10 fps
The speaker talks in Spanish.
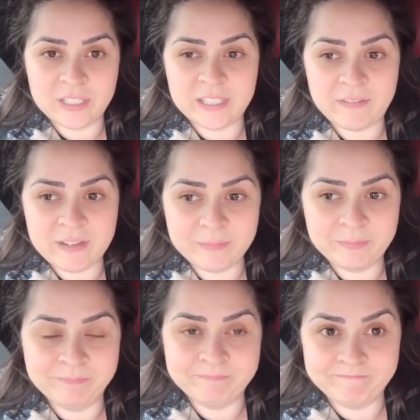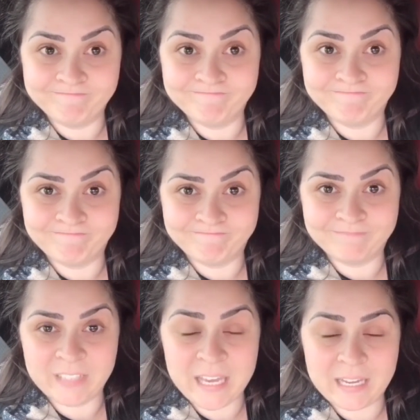estaba.
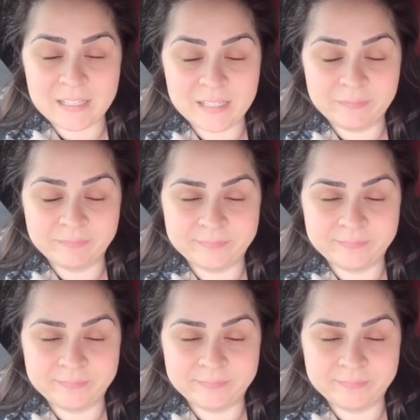Ya casi.